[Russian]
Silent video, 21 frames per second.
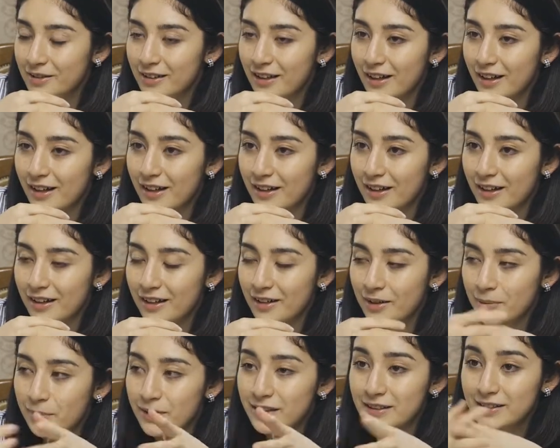
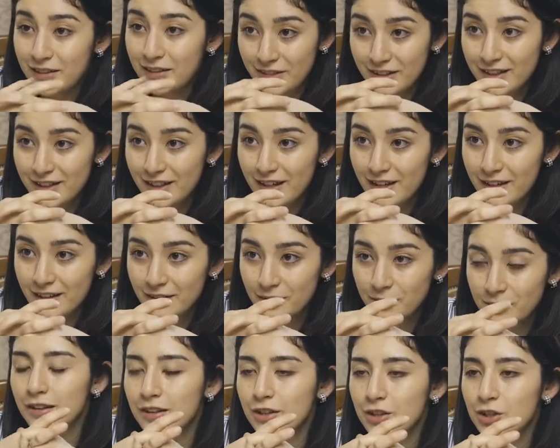а, представителей
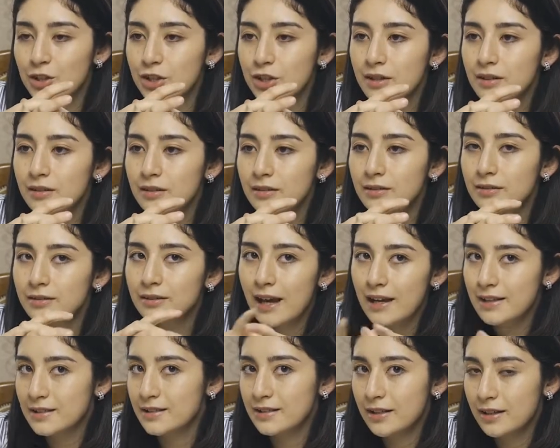и решил
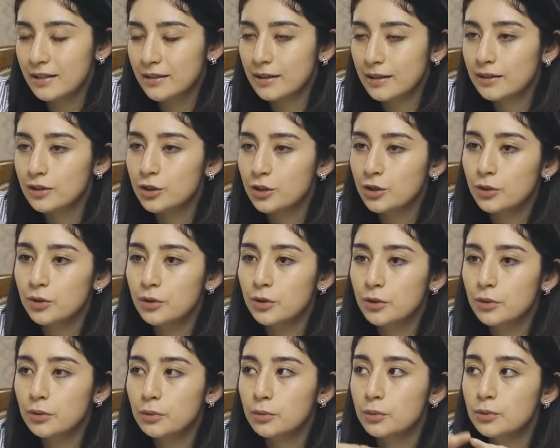так сделать,
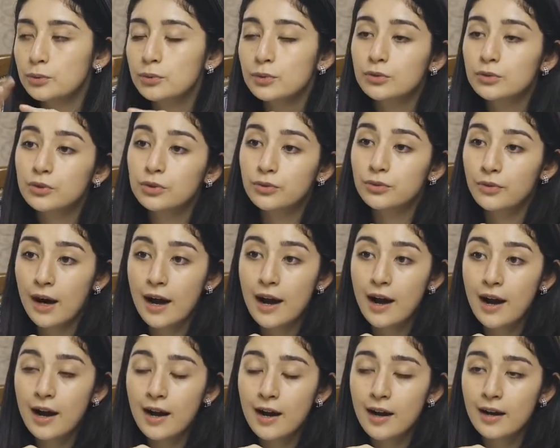что будут
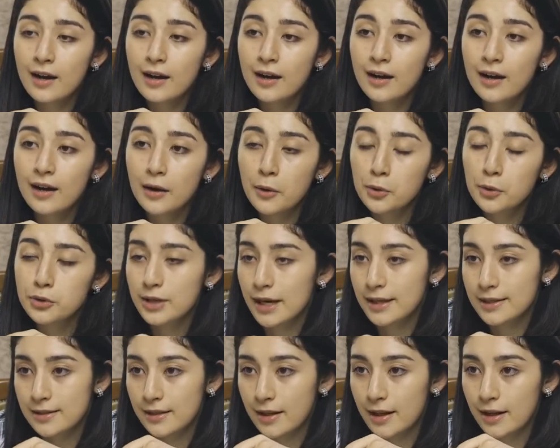два а,
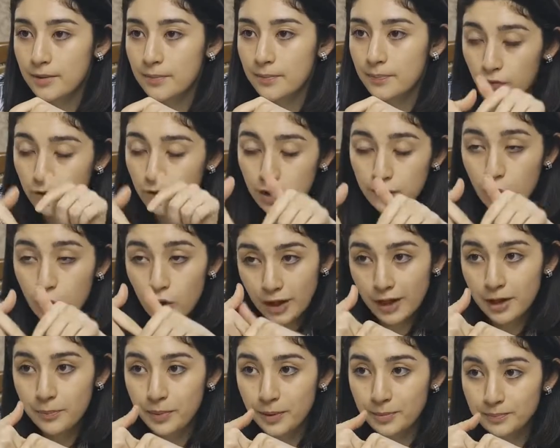участника в его
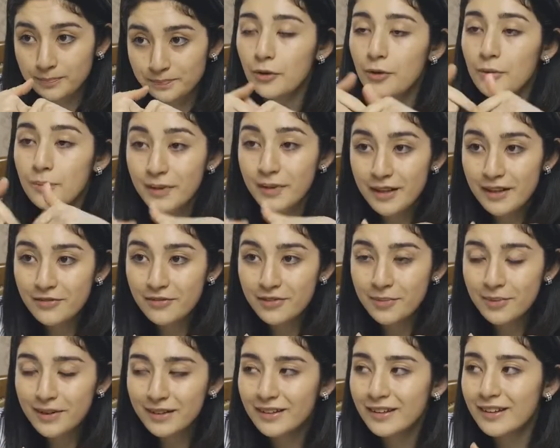клипе. Он меня
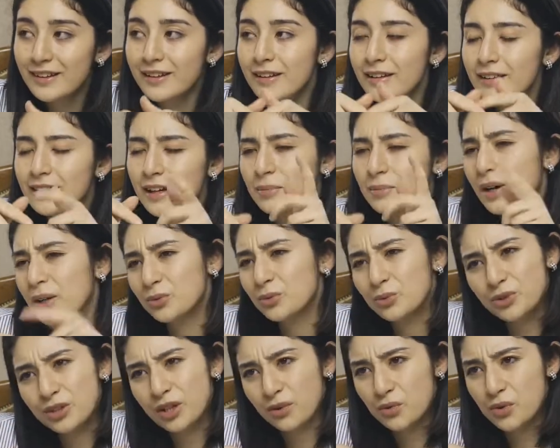выбрал и там
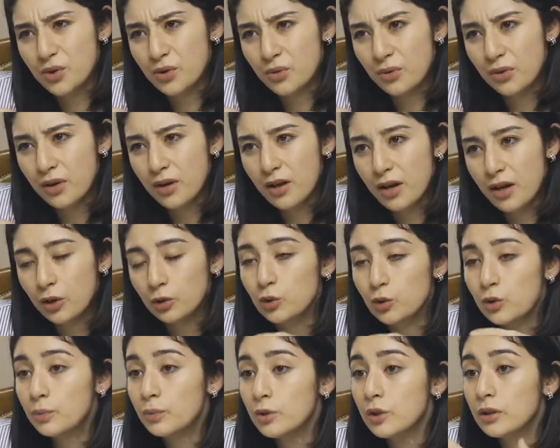одну девушку,
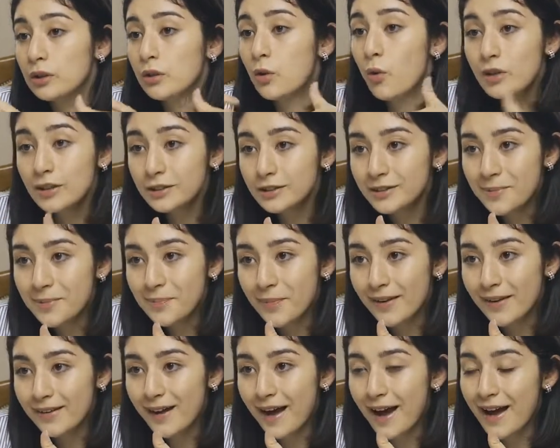которая будет голосом
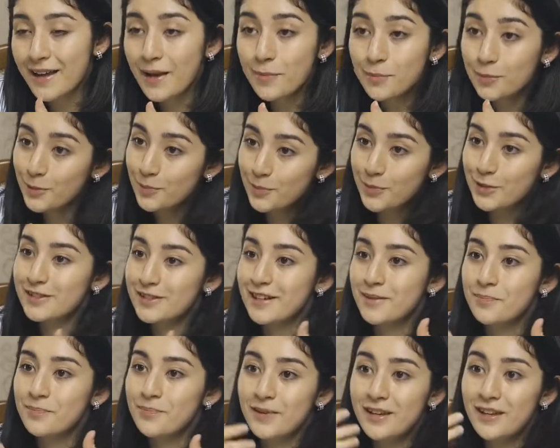петь, а я буду
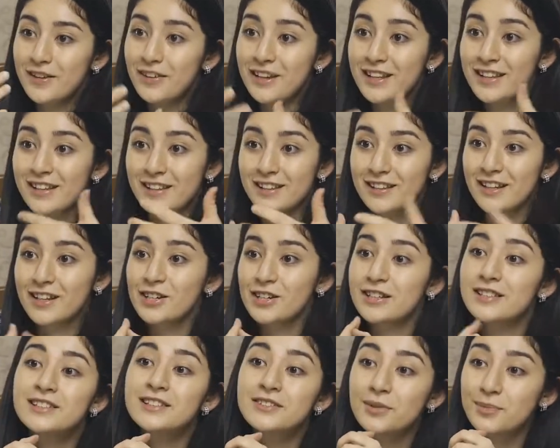просто переводить на
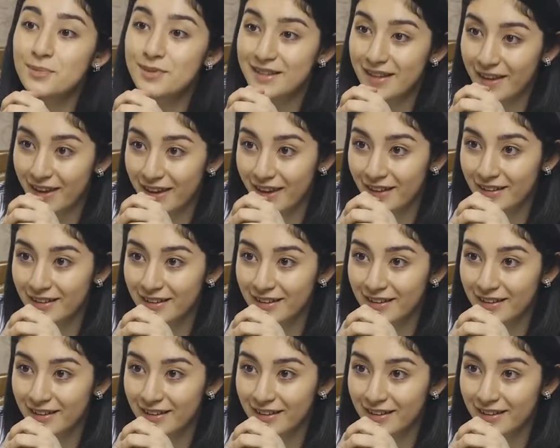жестовом языке.